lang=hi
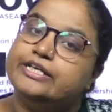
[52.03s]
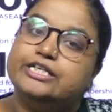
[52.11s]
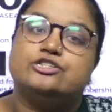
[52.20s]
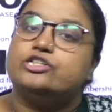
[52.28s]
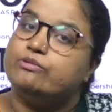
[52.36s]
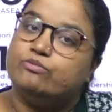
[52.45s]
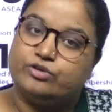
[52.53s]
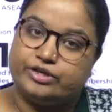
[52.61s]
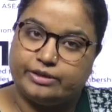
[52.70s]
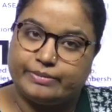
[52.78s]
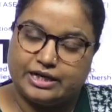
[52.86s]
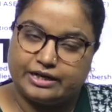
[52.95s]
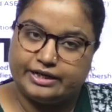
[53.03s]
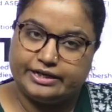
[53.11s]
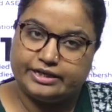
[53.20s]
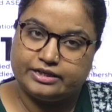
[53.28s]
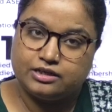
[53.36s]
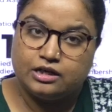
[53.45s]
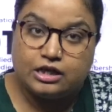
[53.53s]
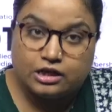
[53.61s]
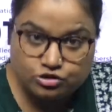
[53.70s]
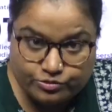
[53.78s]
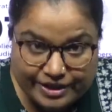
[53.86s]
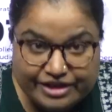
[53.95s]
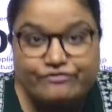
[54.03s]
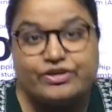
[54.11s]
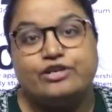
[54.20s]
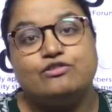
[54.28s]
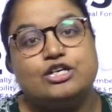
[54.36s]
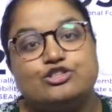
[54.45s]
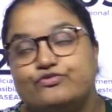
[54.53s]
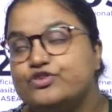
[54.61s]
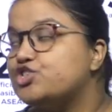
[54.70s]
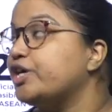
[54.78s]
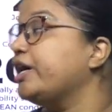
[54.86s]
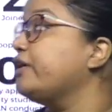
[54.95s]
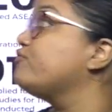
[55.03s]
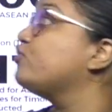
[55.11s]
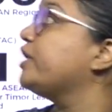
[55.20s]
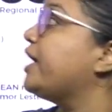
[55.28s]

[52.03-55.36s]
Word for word: ईस्ट तिमोर ने भाग लिया है सो हमारे वीडियो का जो विषय है वो